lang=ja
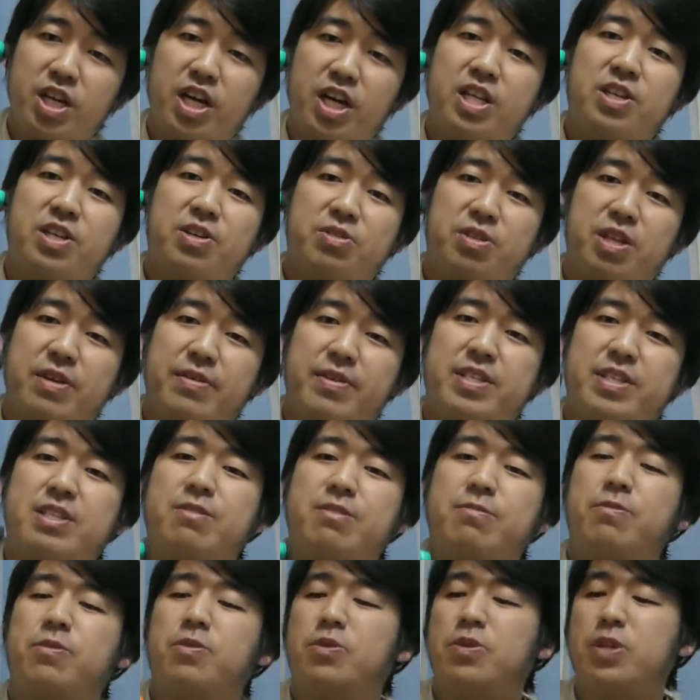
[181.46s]
巻でございます。
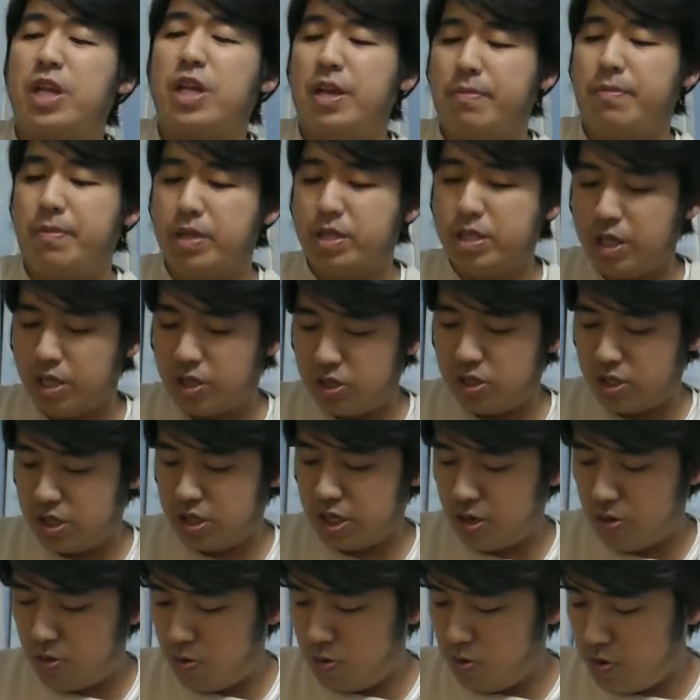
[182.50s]
もうね、めちゃく
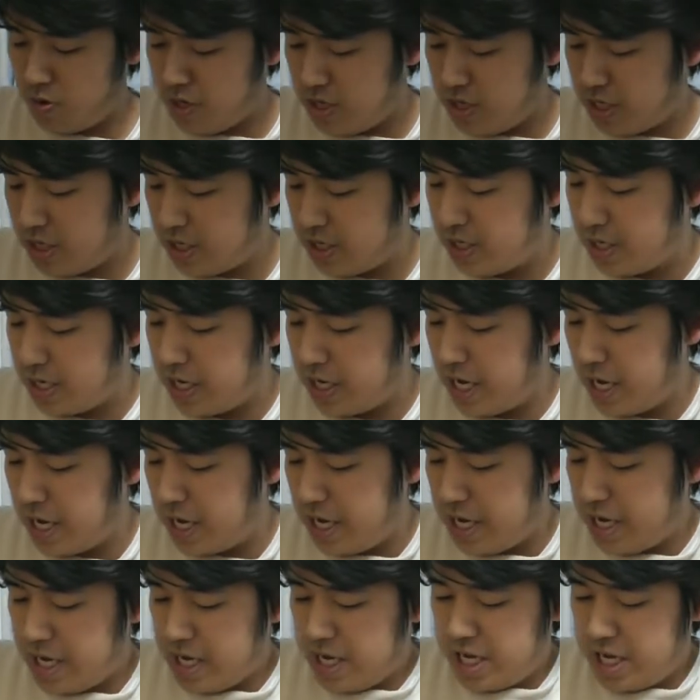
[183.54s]
ちゃ多いんですがね、
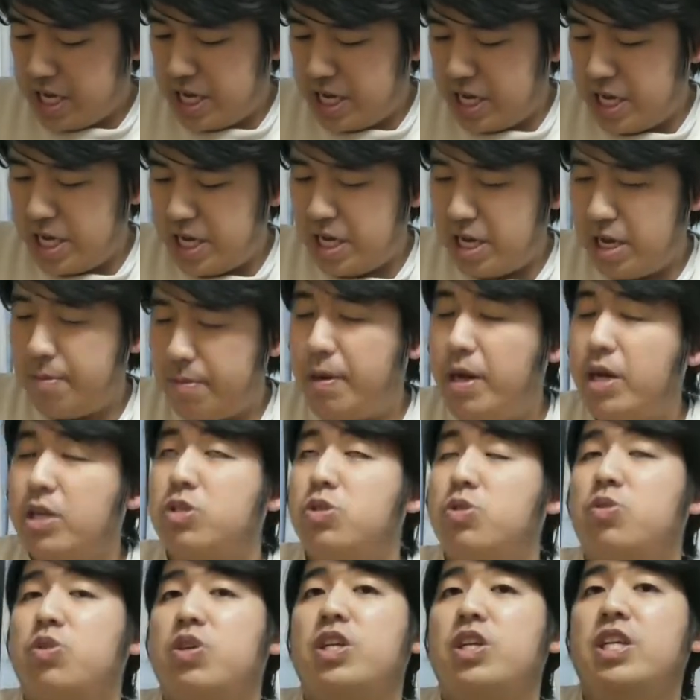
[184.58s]
えー、まあ
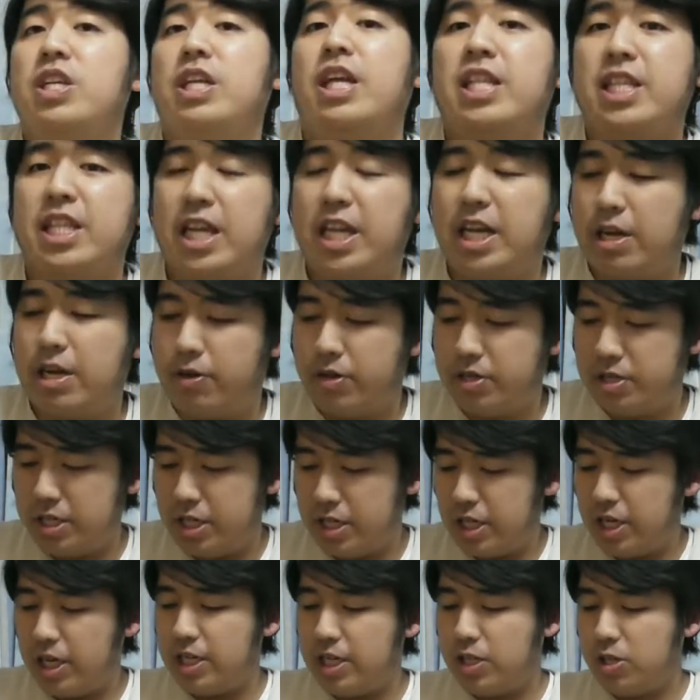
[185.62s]
ちょっと気になってね、買わせてい
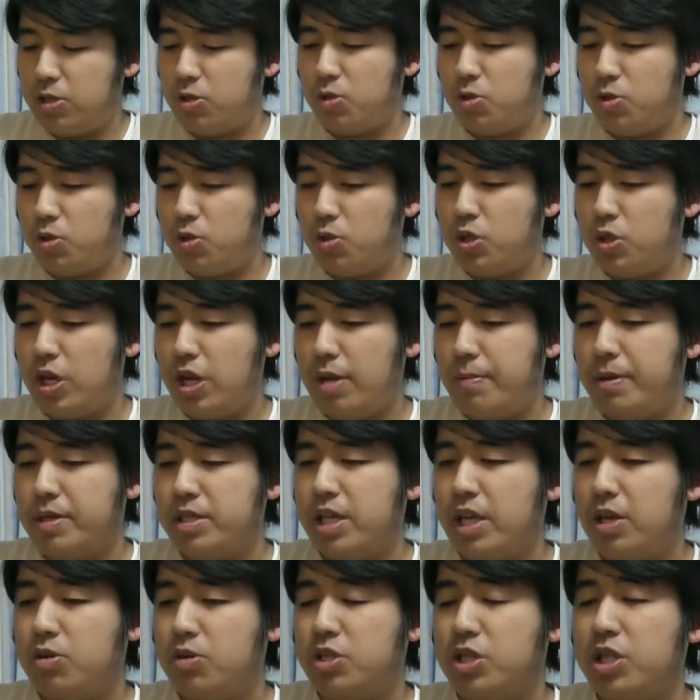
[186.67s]
ただいたということで、まあ
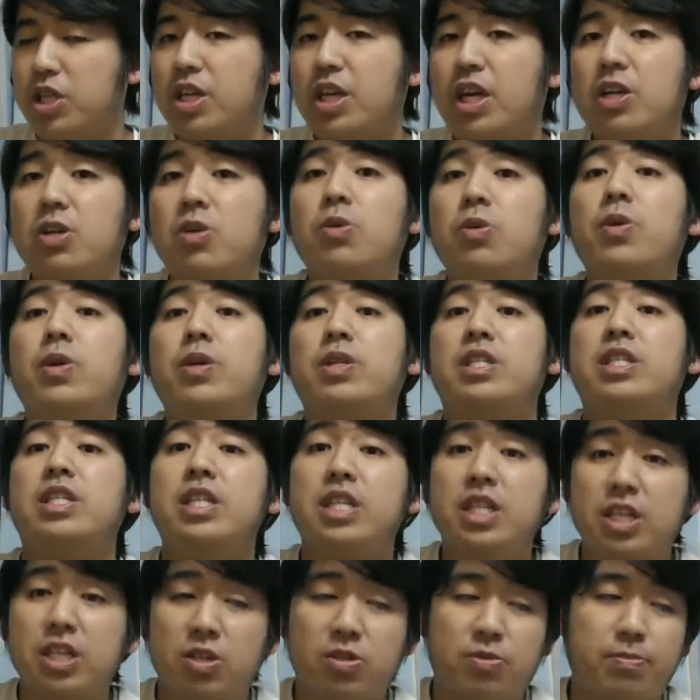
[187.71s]
最後新刊の、新
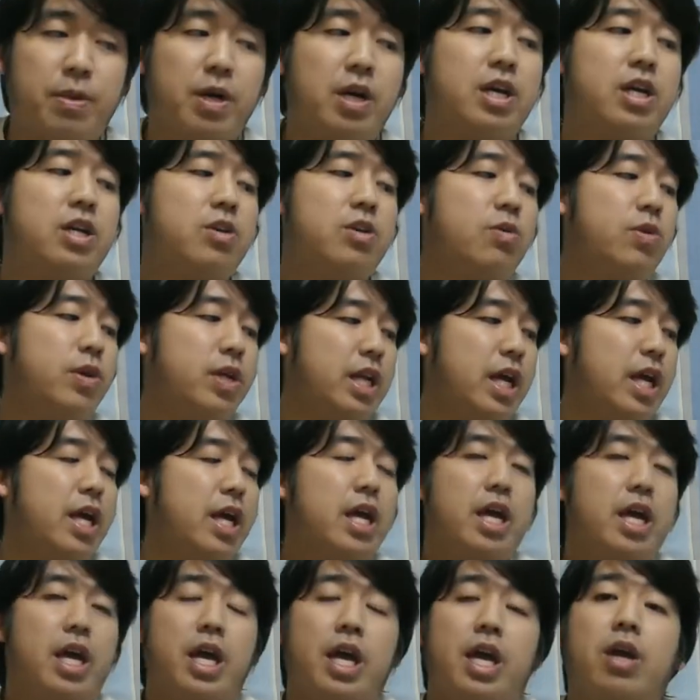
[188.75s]
規の漫画の方はね、
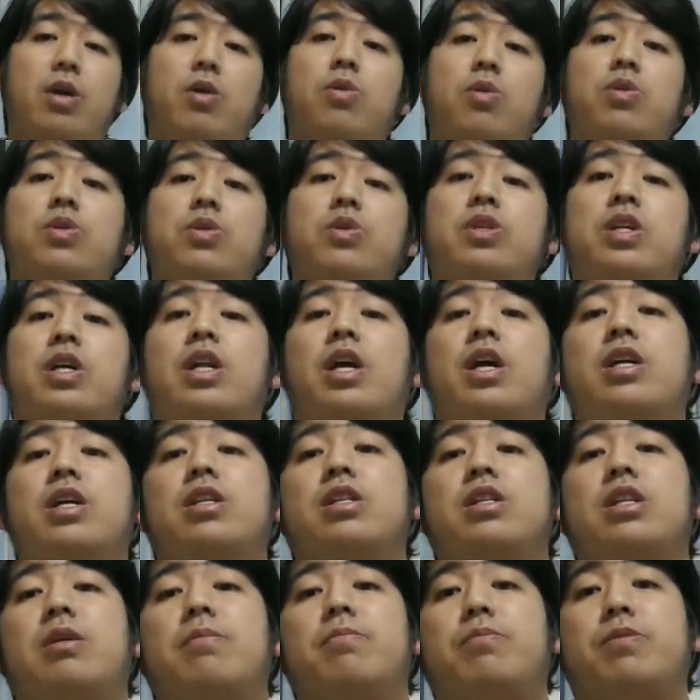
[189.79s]
えー、こういう風な
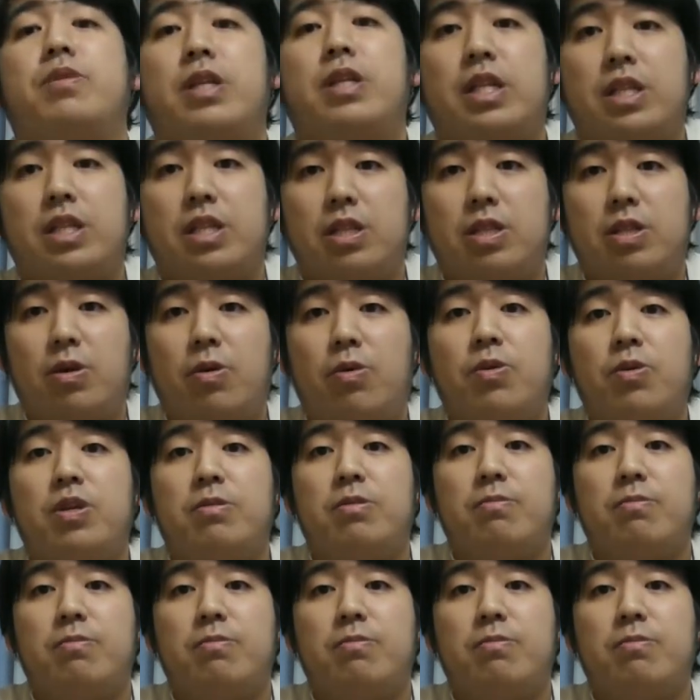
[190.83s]
ラインナップになっており